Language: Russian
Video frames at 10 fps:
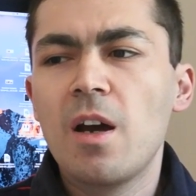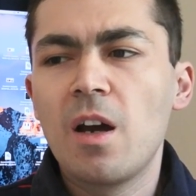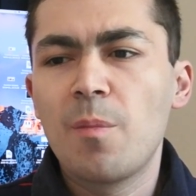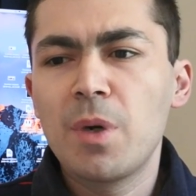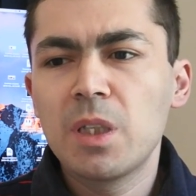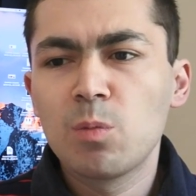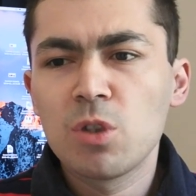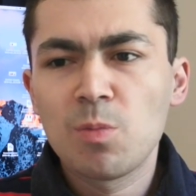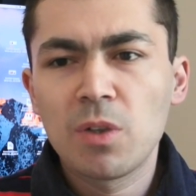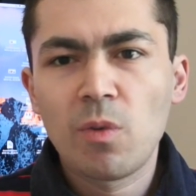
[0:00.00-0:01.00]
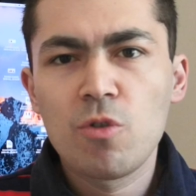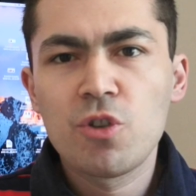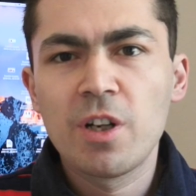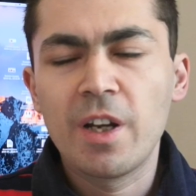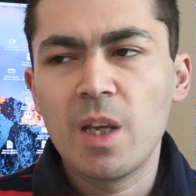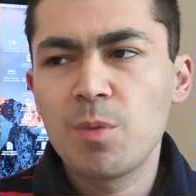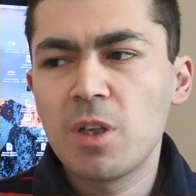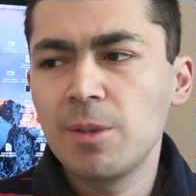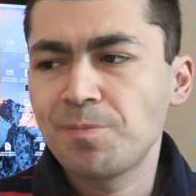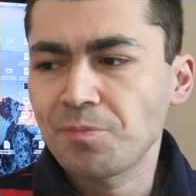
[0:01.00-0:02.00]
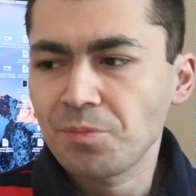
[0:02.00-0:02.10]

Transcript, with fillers: Э, поэтому смартфон очень крепкий,